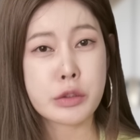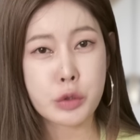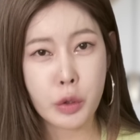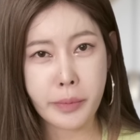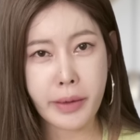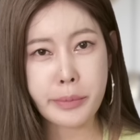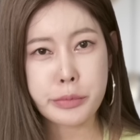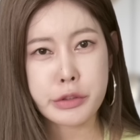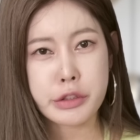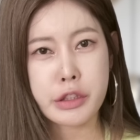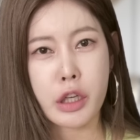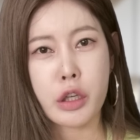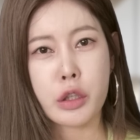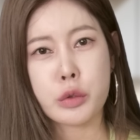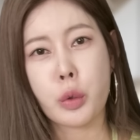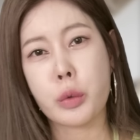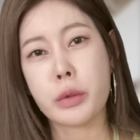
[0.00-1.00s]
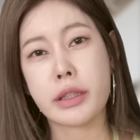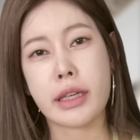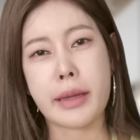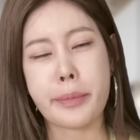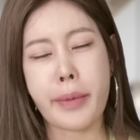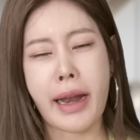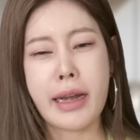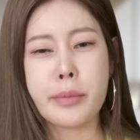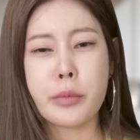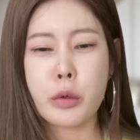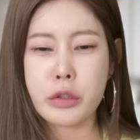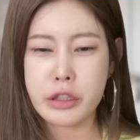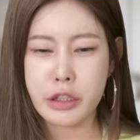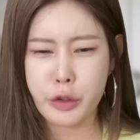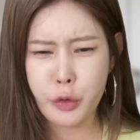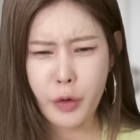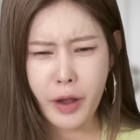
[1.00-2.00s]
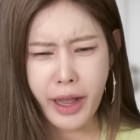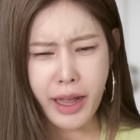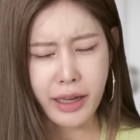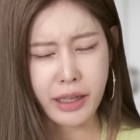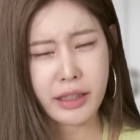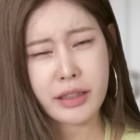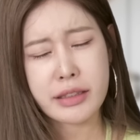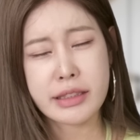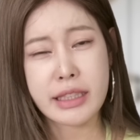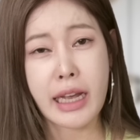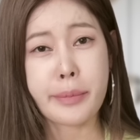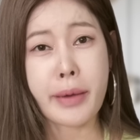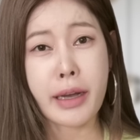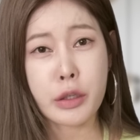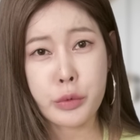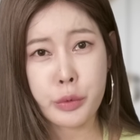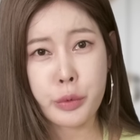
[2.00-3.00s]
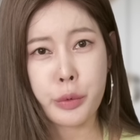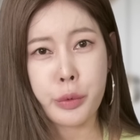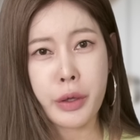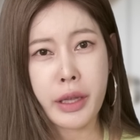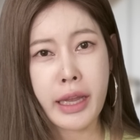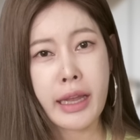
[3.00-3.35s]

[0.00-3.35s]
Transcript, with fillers: 초반부터 독일의 발목을 꽉 잡았고